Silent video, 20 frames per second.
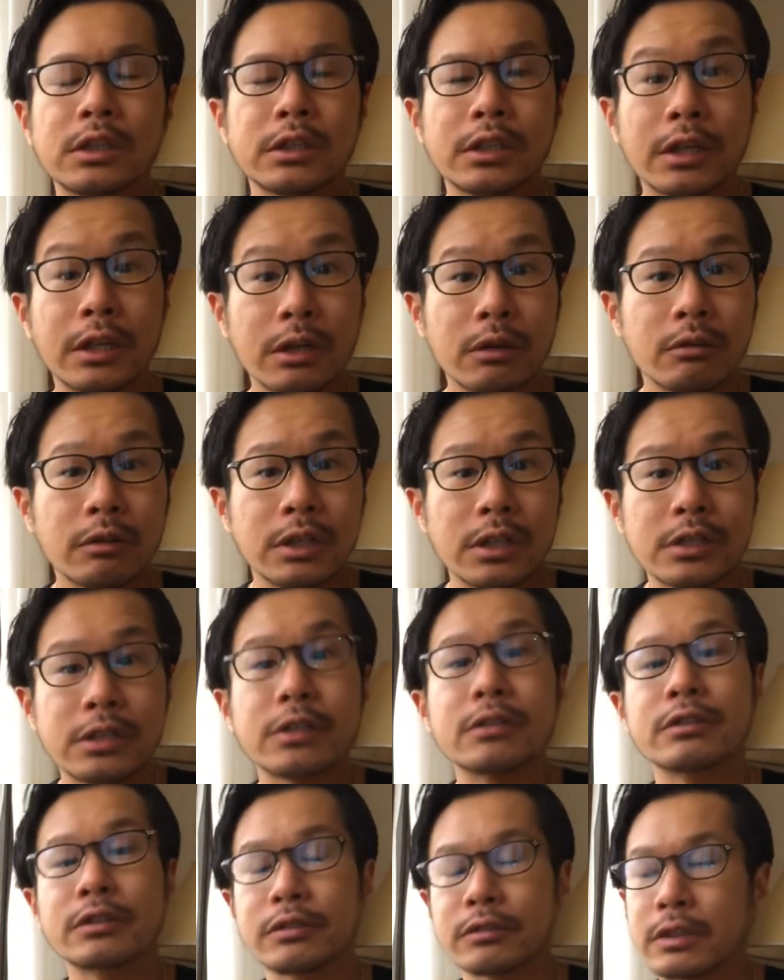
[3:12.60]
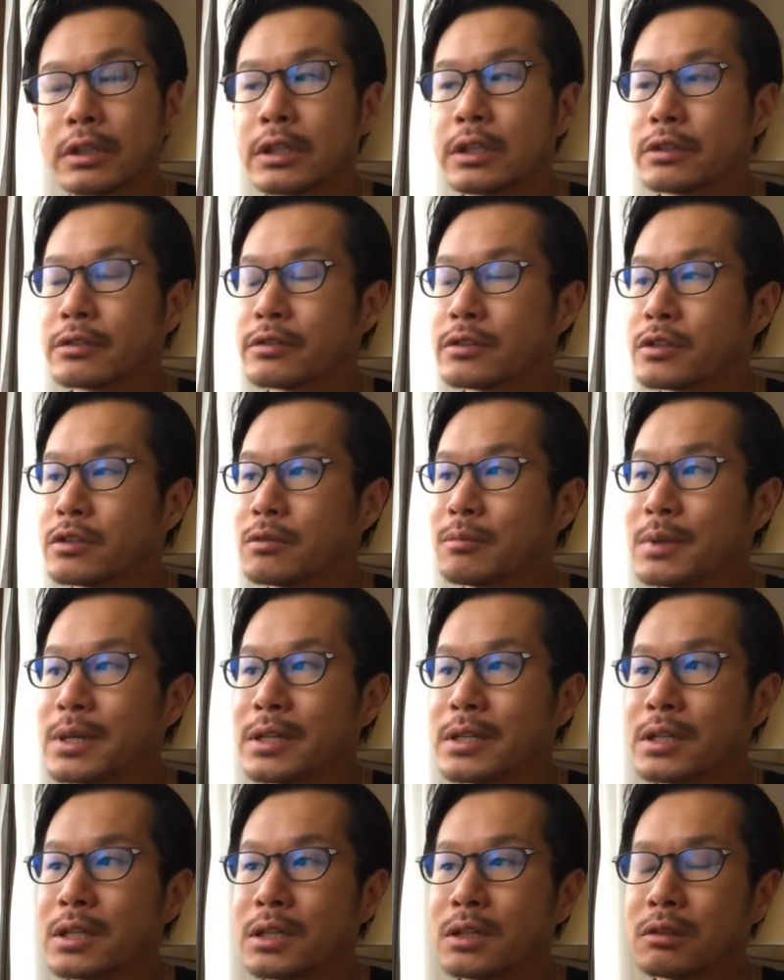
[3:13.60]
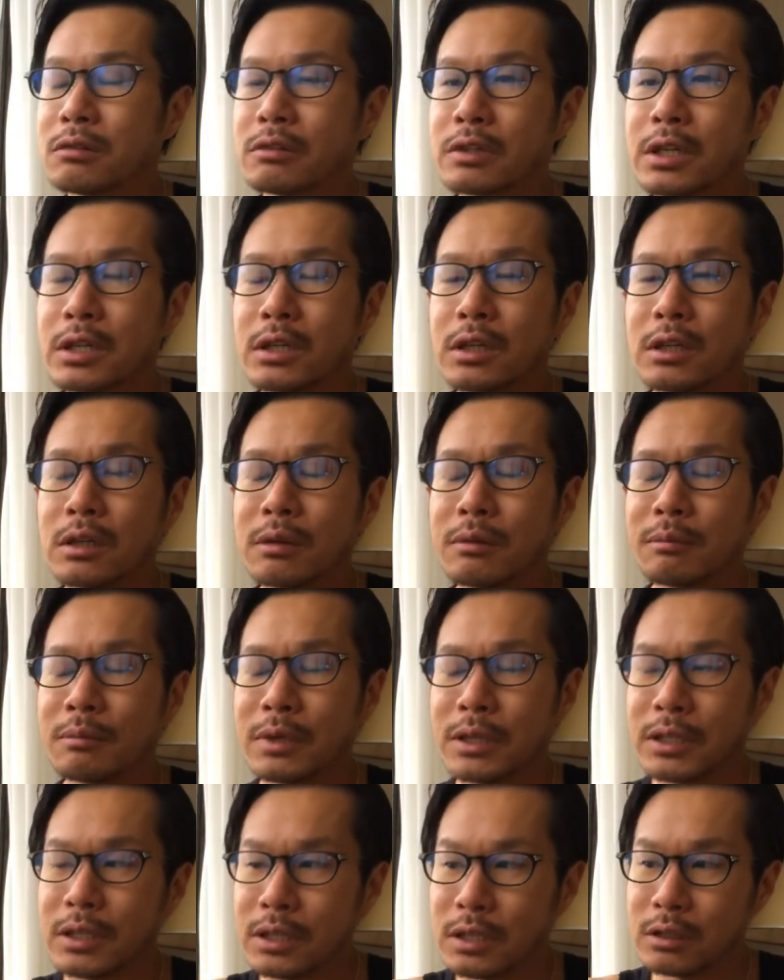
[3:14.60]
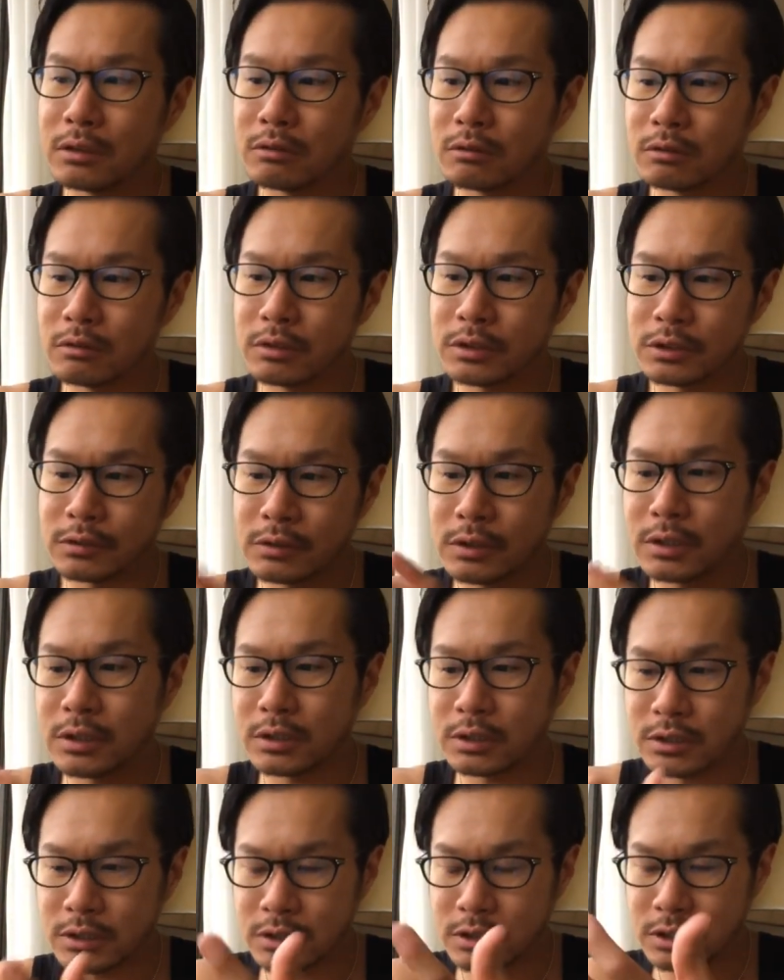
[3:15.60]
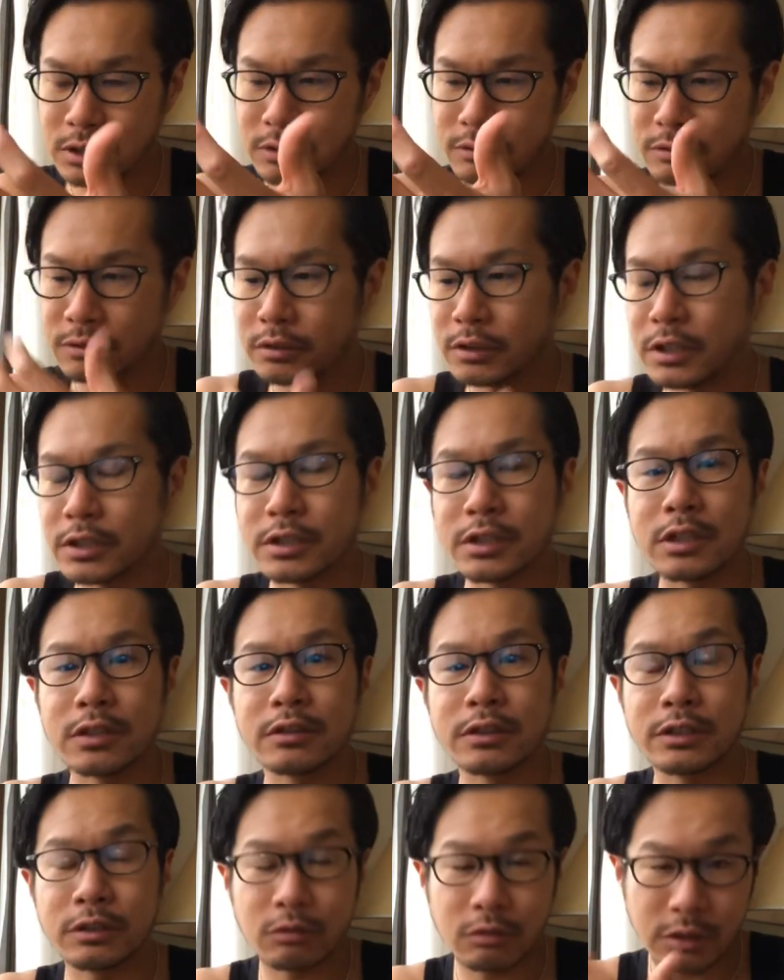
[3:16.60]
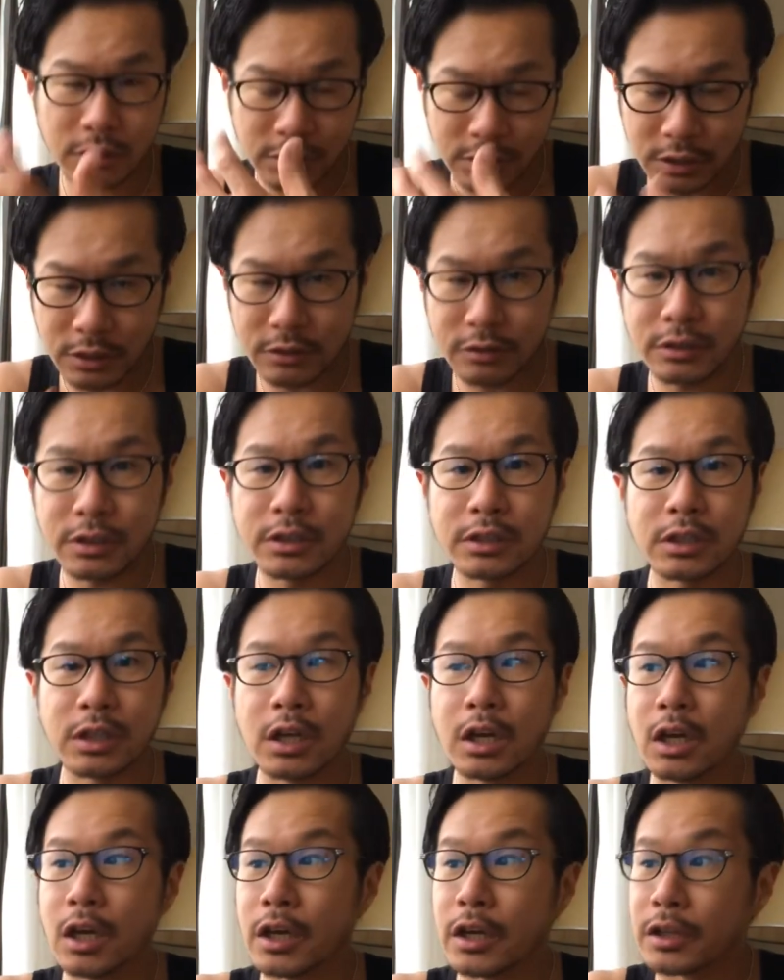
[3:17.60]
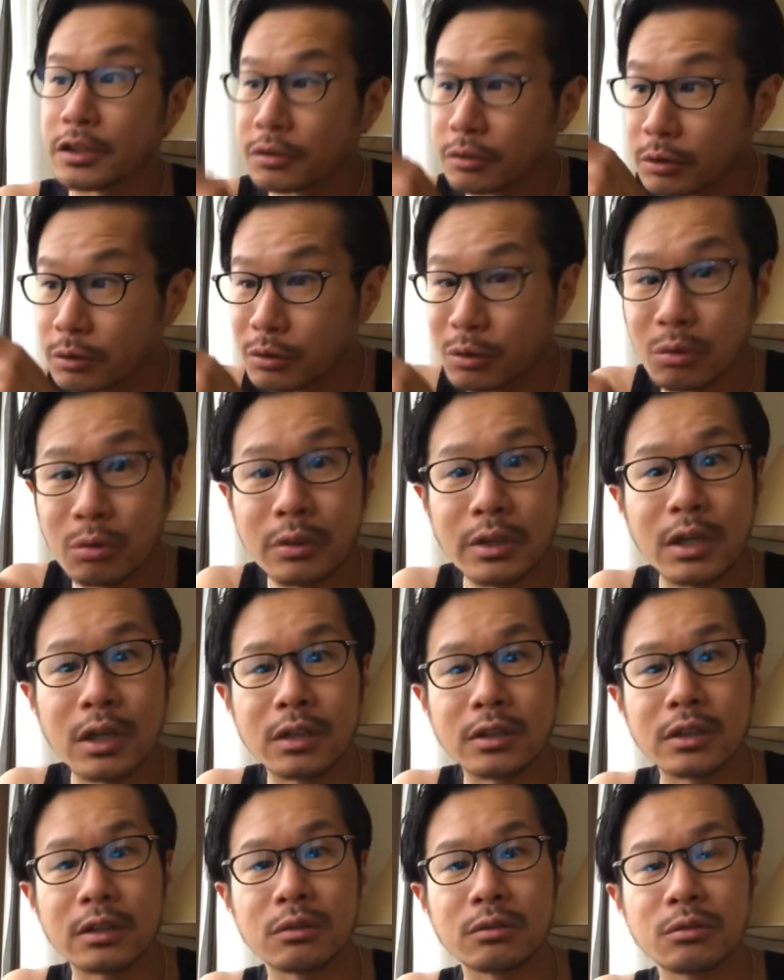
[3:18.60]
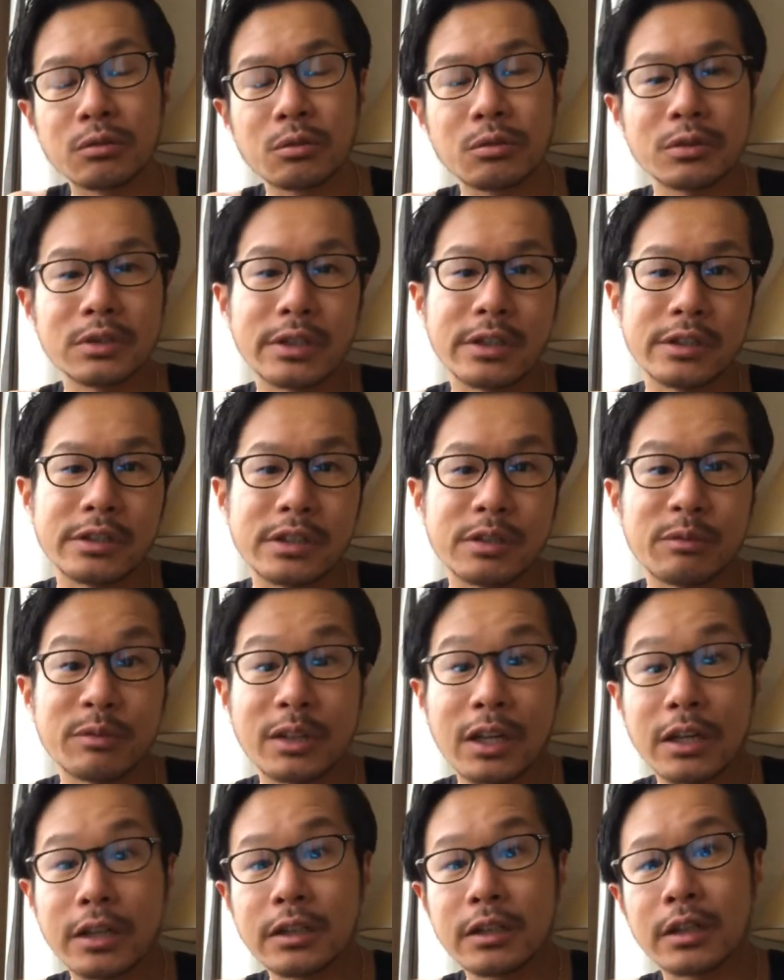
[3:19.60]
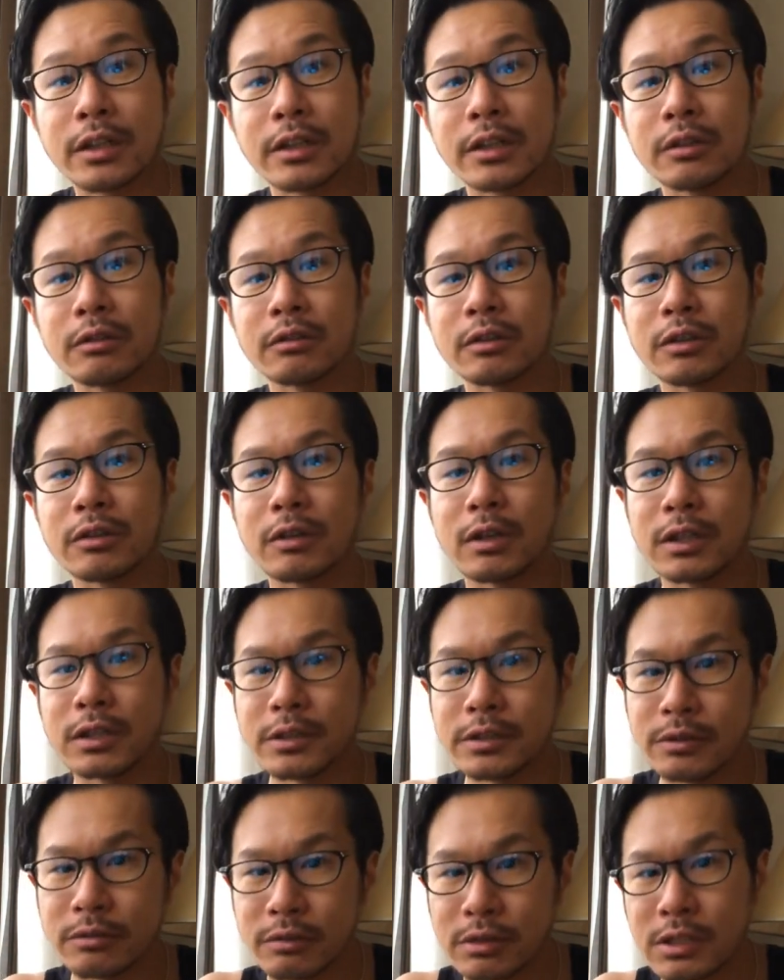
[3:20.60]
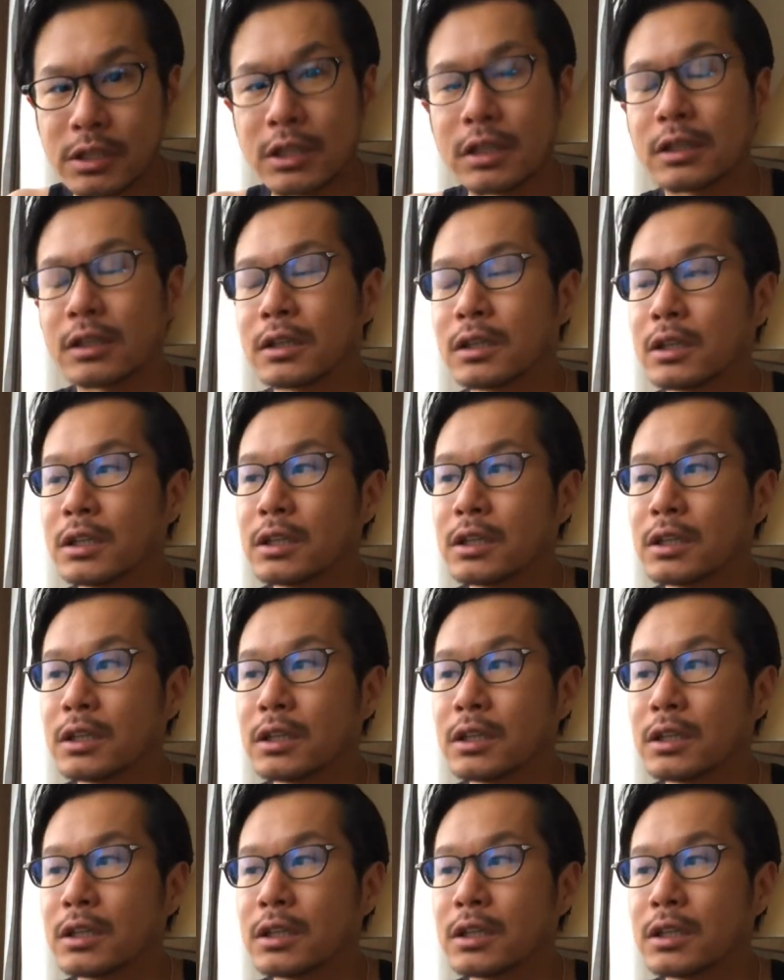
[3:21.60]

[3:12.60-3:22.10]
て結構いらっしゃるんですよねそっちのバイヤーの系バイヤーの人血がふーって近人が近づいてきて「えそれどこで買ったのどこ探してもないんだけど」っていう話をした